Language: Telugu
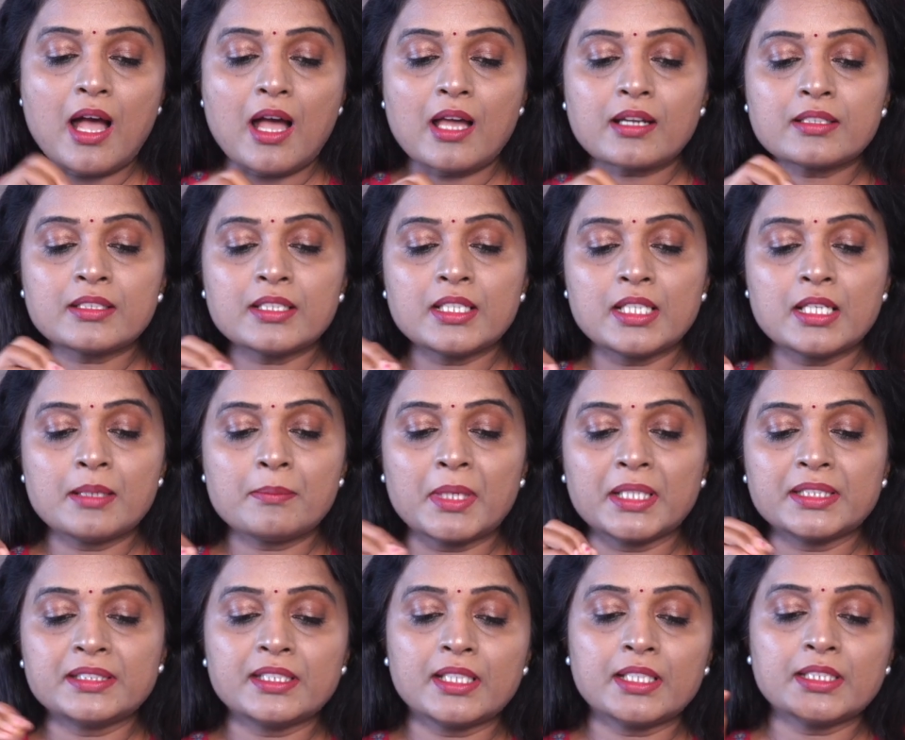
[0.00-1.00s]
ఆరు నెలల
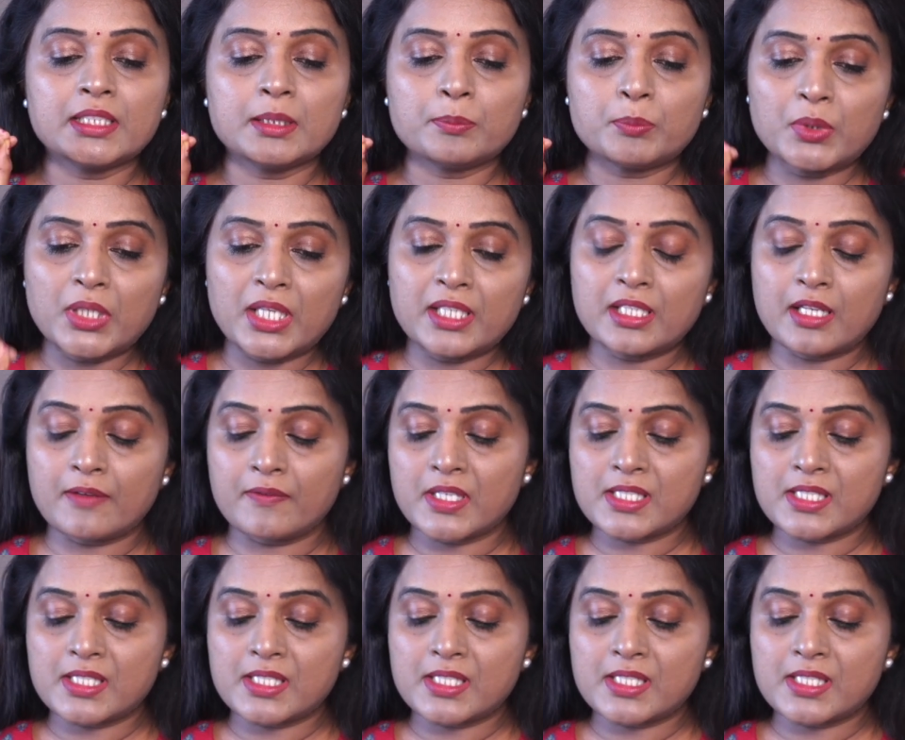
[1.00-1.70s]
మధ్య ఎప్పుడైనా